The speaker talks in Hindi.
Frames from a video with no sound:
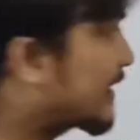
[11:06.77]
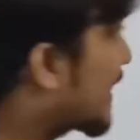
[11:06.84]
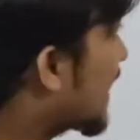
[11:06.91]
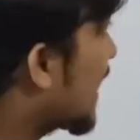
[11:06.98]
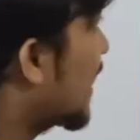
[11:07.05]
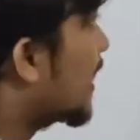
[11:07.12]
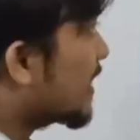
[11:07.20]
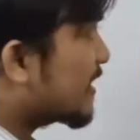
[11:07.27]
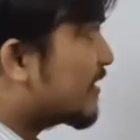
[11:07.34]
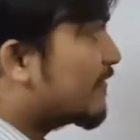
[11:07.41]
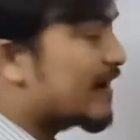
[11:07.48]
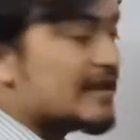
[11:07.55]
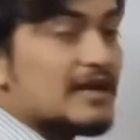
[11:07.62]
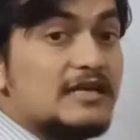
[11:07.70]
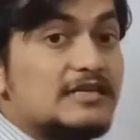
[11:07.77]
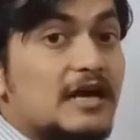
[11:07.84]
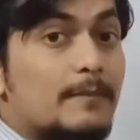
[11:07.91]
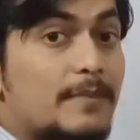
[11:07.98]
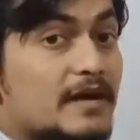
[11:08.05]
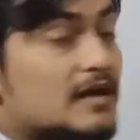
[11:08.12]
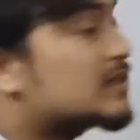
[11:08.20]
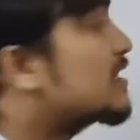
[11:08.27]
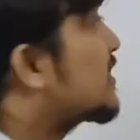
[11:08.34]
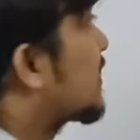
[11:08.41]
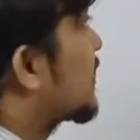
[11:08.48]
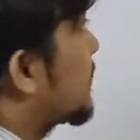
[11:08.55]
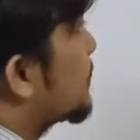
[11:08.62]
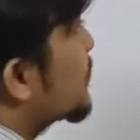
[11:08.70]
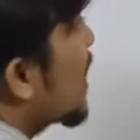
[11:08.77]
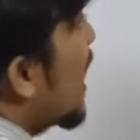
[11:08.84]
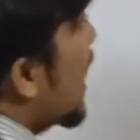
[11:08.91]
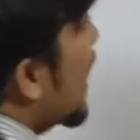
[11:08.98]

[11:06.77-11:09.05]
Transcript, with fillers: हैं ठीक है डिवाइडर की जगह पे रख दिए जाते हैं